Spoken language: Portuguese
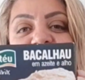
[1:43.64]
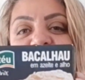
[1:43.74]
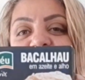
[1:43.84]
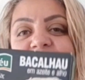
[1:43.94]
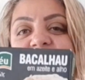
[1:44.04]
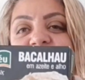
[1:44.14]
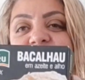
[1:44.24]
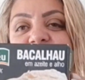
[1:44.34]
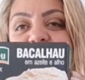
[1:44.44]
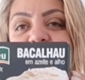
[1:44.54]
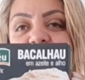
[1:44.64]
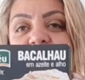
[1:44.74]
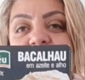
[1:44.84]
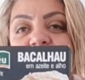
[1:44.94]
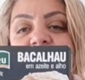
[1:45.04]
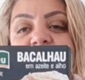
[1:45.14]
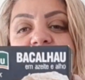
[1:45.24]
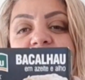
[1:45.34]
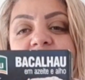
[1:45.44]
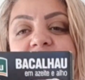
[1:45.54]
vem nessa caixinha,
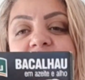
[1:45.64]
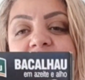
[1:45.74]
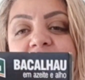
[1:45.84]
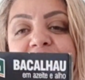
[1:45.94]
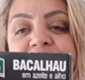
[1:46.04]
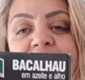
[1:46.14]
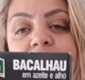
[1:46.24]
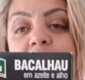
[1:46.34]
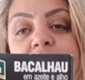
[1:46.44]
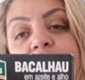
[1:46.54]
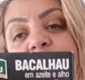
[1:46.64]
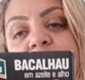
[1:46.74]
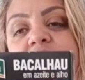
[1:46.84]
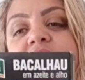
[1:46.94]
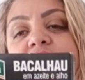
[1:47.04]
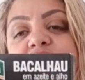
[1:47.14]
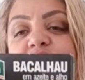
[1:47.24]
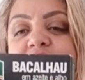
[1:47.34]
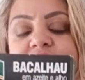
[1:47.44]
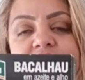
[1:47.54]
né? Vem em lâminas,
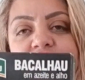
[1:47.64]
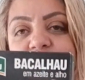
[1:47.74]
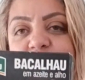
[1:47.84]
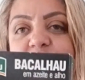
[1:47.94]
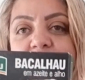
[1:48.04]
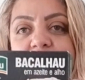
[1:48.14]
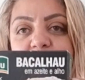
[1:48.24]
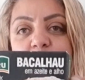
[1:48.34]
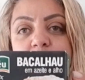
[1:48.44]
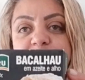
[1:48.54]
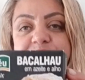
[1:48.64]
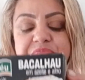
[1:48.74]
no azeite, no alho.